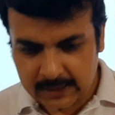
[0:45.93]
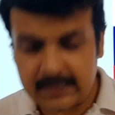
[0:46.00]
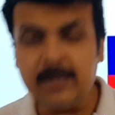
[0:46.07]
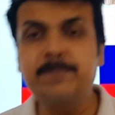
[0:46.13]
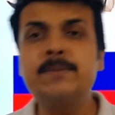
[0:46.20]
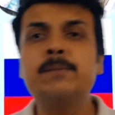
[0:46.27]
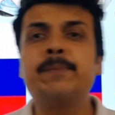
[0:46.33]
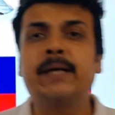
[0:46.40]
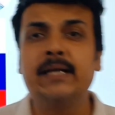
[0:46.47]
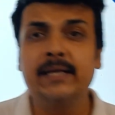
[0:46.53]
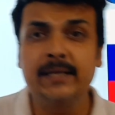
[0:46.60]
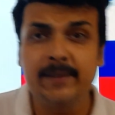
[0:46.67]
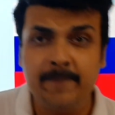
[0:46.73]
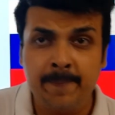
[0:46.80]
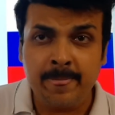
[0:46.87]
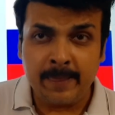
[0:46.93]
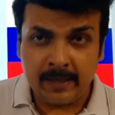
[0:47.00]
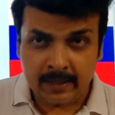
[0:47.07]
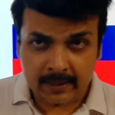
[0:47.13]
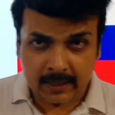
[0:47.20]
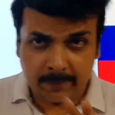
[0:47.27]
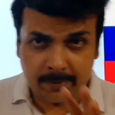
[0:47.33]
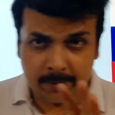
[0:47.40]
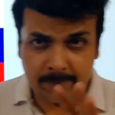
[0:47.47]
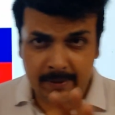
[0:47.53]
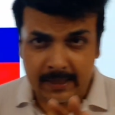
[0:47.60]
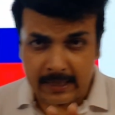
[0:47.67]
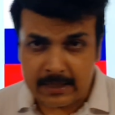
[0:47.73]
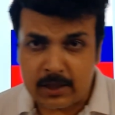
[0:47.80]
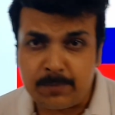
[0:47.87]
सबसे पहले कभी भी
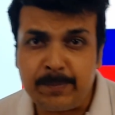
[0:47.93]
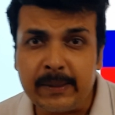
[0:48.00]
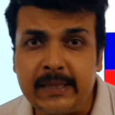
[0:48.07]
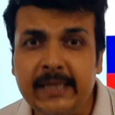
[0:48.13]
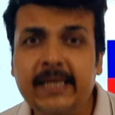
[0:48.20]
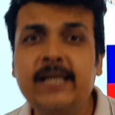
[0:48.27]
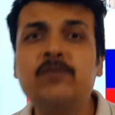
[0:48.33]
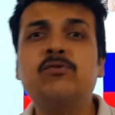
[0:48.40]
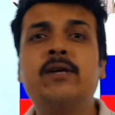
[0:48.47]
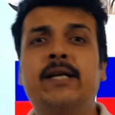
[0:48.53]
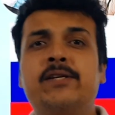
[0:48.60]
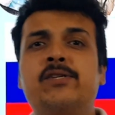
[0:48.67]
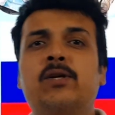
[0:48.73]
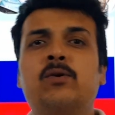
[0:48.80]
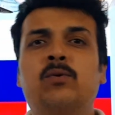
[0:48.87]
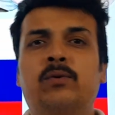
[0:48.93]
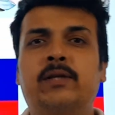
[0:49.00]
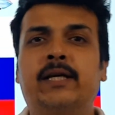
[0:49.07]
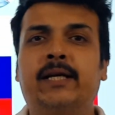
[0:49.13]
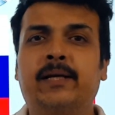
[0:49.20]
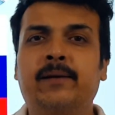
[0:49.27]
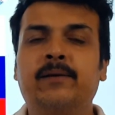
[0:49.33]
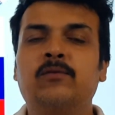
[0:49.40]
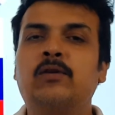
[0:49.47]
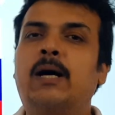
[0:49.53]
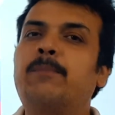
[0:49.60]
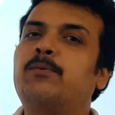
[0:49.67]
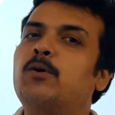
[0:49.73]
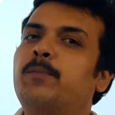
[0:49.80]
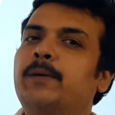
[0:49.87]
राष्ट्रपति का जो इलेक्शन होता है तो
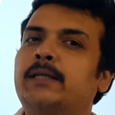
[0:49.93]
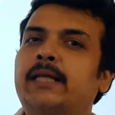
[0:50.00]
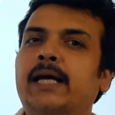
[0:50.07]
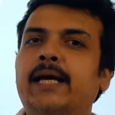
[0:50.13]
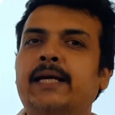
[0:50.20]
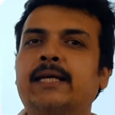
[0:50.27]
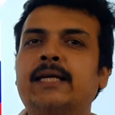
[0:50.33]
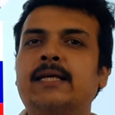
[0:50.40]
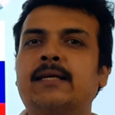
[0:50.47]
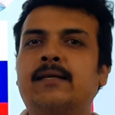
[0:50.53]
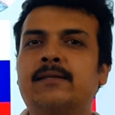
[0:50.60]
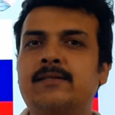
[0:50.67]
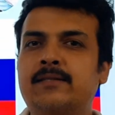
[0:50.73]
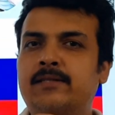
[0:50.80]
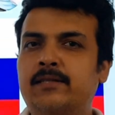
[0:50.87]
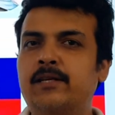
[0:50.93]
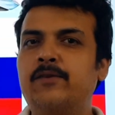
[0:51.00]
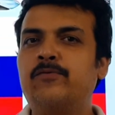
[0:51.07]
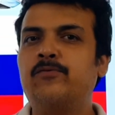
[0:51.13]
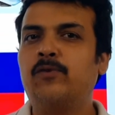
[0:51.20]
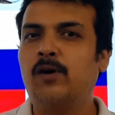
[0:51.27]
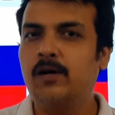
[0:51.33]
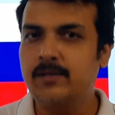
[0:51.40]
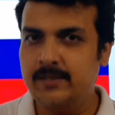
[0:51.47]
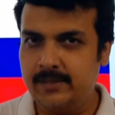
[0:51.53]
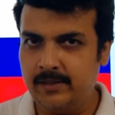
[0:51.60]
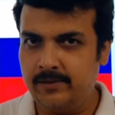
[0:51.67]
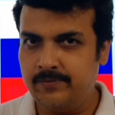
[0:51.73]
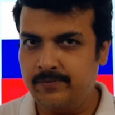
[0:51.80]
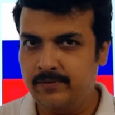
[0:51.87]
आपको पता है कि सिर्फ और
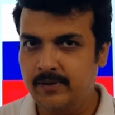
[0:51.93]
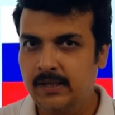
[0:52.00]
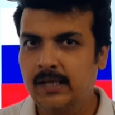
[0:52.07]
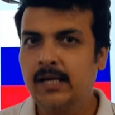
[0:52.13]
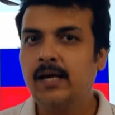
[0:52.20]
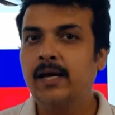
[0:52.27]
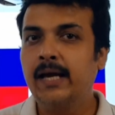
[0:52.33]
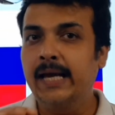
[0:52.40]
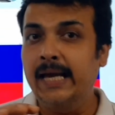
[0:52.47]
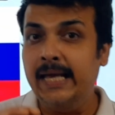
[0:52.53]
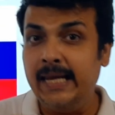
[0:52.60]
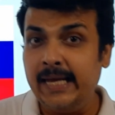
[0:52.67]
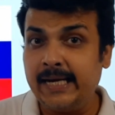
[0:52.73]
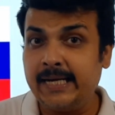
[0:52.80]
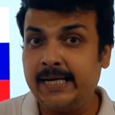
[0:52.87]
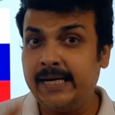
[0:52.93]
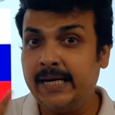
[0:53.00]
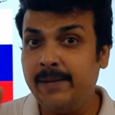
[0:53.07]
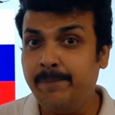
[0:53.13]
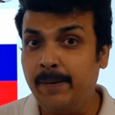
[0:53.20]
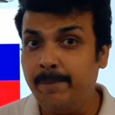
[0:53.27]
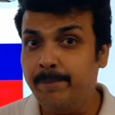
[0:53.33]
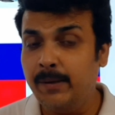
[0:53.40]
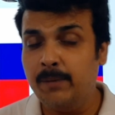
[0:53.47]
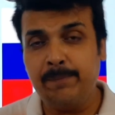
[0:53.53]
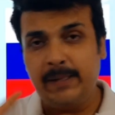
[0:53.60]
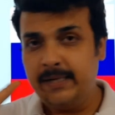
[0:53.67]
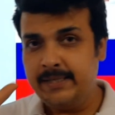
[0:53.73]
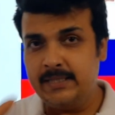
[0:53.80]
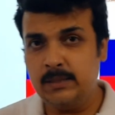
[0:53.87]
सिर्फ इलेक्टेड मेंबर
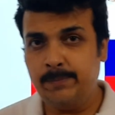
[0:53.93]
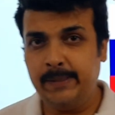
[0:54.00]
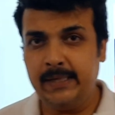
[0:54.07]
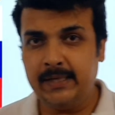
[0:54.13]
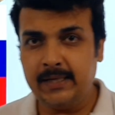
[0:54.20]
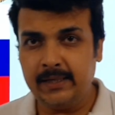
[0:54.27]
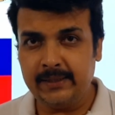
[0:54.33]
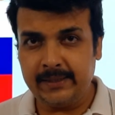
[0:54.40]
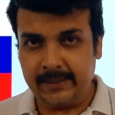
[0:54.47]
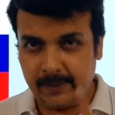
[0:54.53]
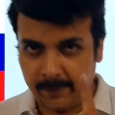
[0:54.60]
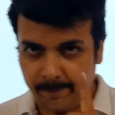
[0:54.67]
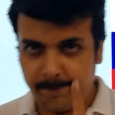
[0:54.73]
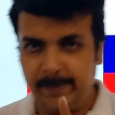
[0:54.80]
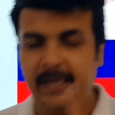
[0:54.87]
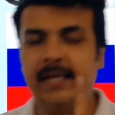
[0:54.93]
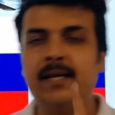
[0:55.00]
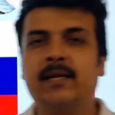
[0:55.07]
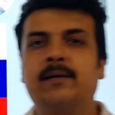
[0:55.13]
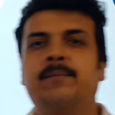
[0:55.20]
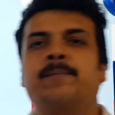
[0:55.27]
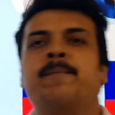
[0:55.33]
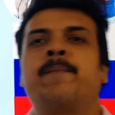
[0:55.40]
पार्टिसिपेट करते हैं पहला